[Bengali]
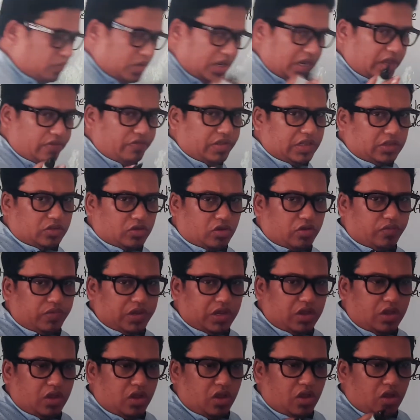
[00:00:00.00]
মিলে ফেলতে হবে
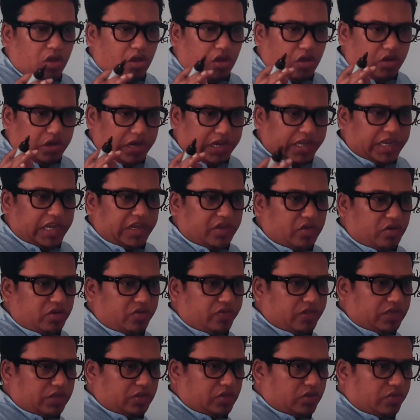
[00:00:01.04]
হর একই করে
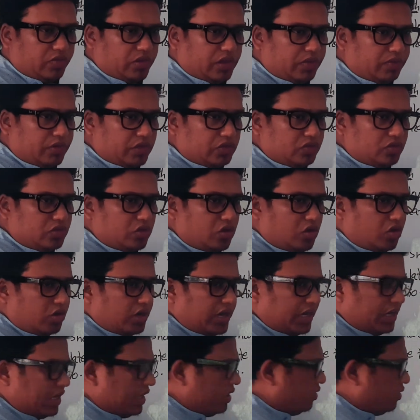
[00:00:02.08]
ফেলতে হবে আমরা যদি হর একই